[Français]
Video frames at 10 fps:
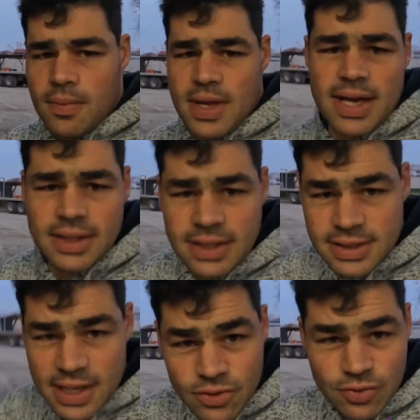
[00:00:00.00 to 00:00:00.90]
Bien,
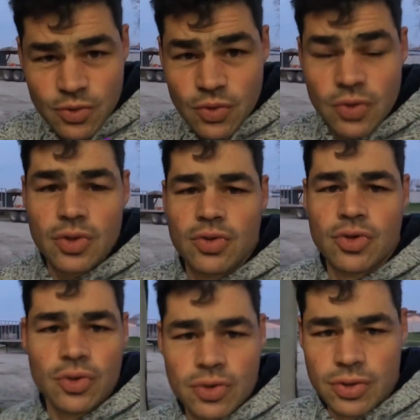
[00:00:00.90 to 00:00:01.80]
salut tout le monde,
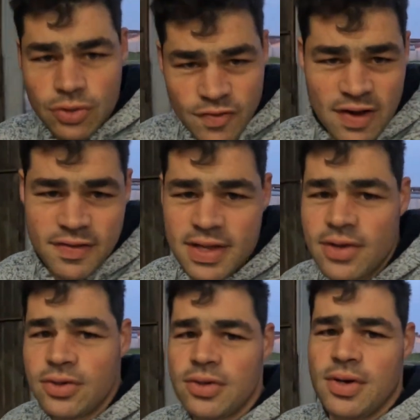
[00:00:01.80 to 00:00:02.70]
donc nouvelle
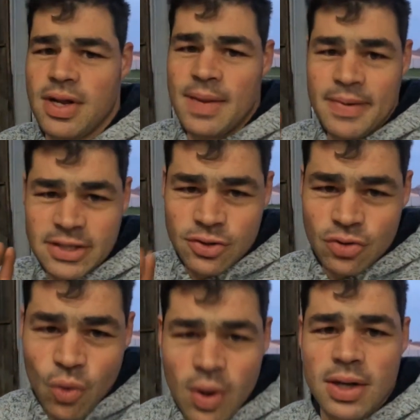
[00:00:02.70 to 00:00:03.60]
vidéo, épisode
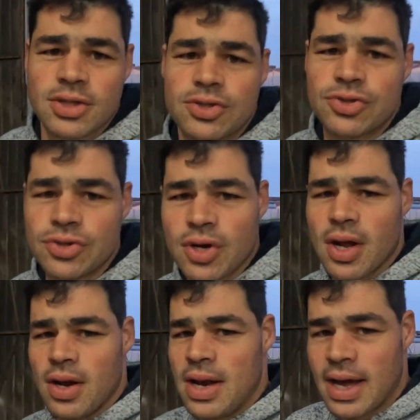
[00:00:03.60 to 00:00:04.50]
3 sur
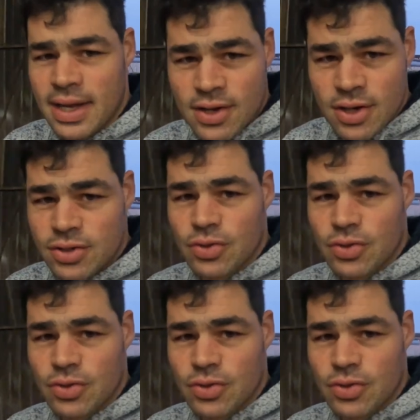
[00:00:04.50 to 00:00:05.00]
la récolte,